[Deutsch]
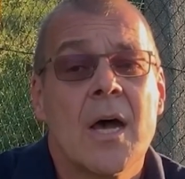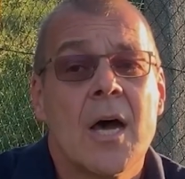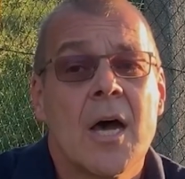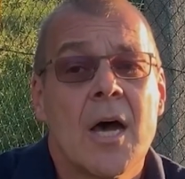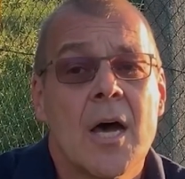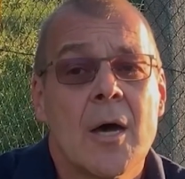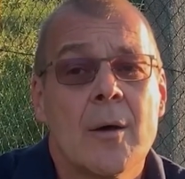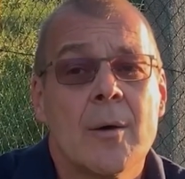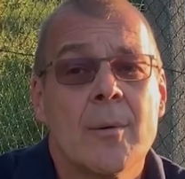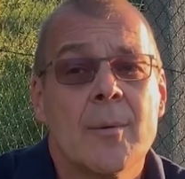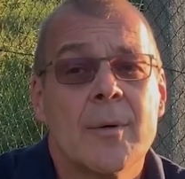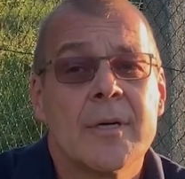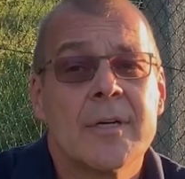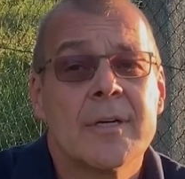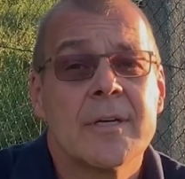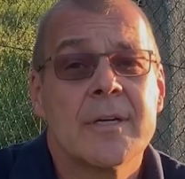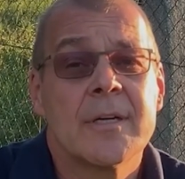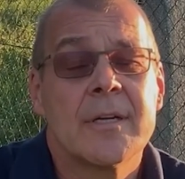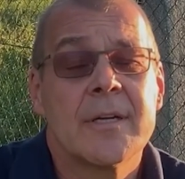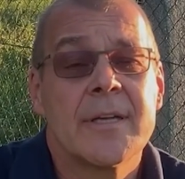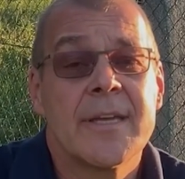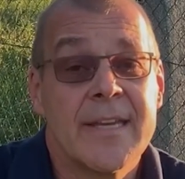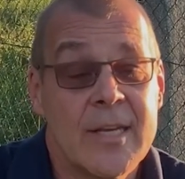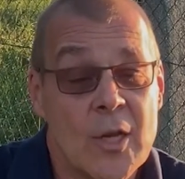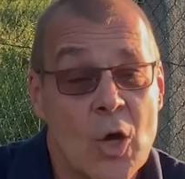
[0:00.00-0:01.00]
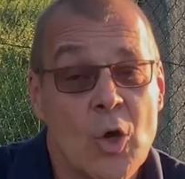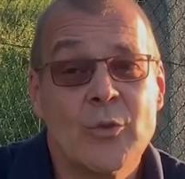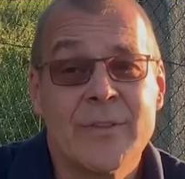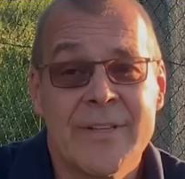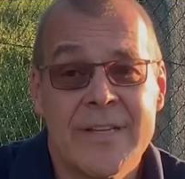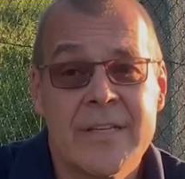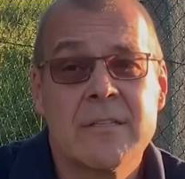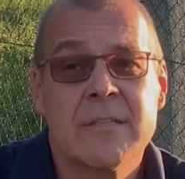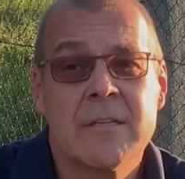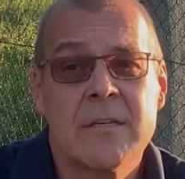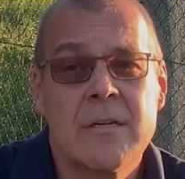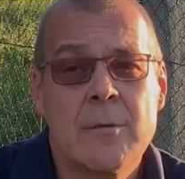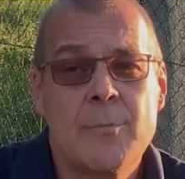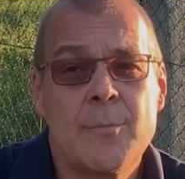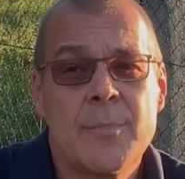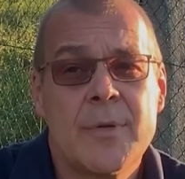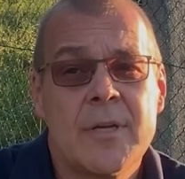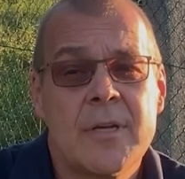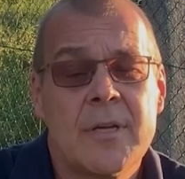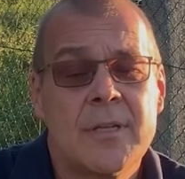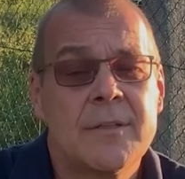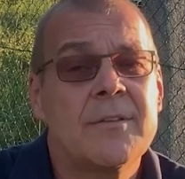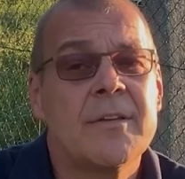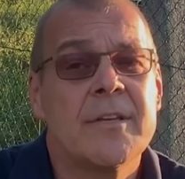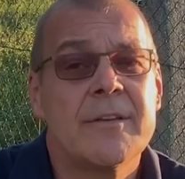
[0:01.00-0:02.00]
Aber genau deshalb
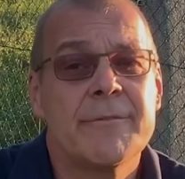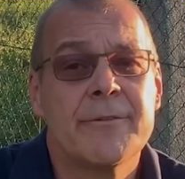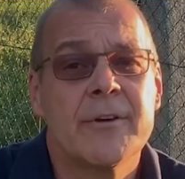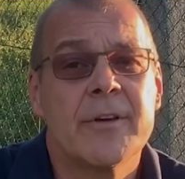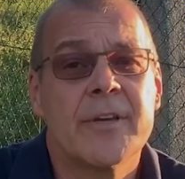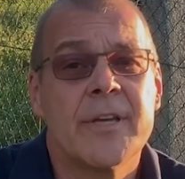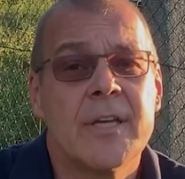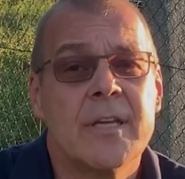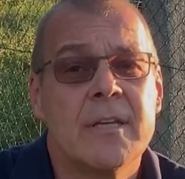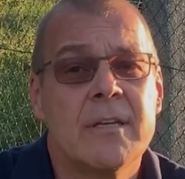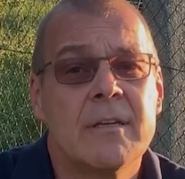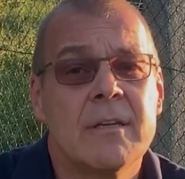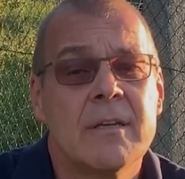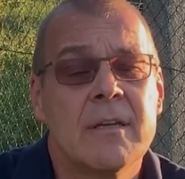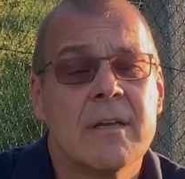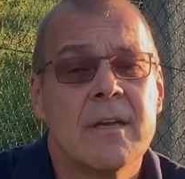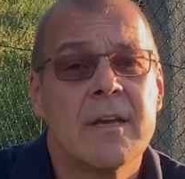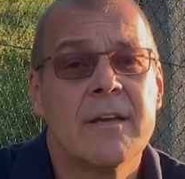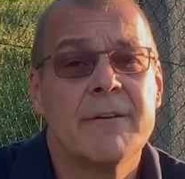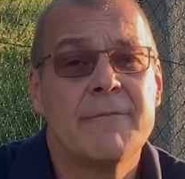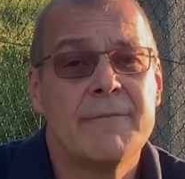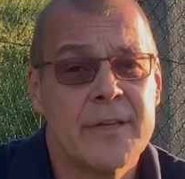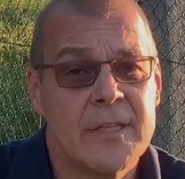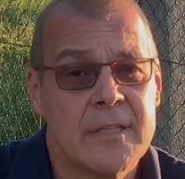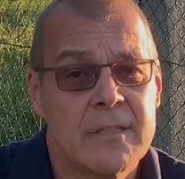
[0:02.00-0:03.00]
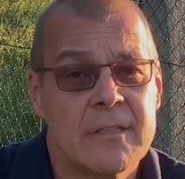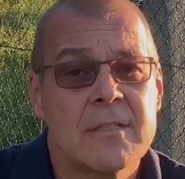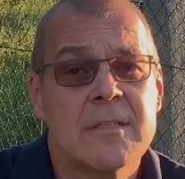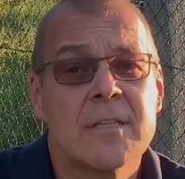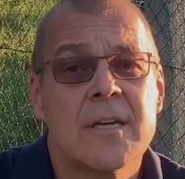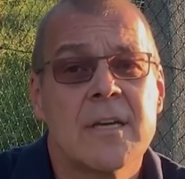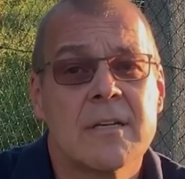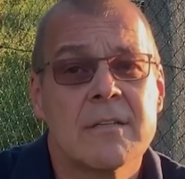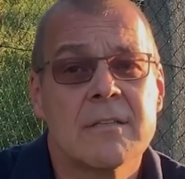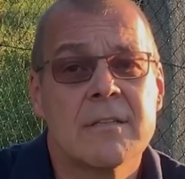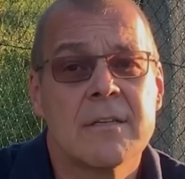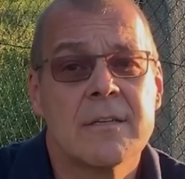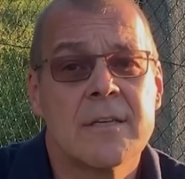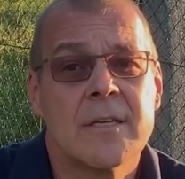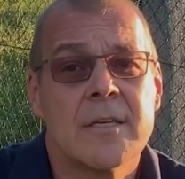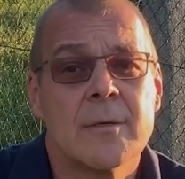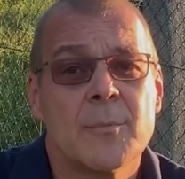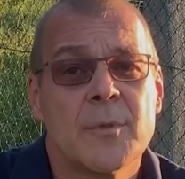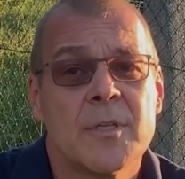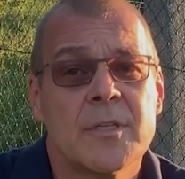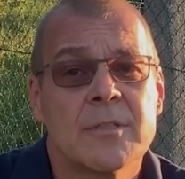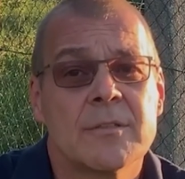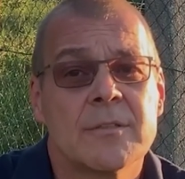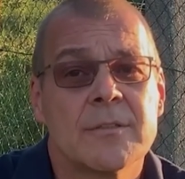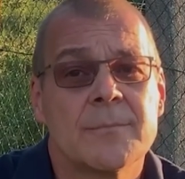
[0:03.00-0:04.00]
hat die EVN ein fettes
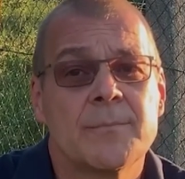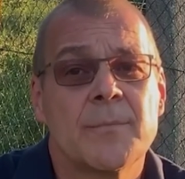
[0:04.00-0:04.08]
Jahresergebnis.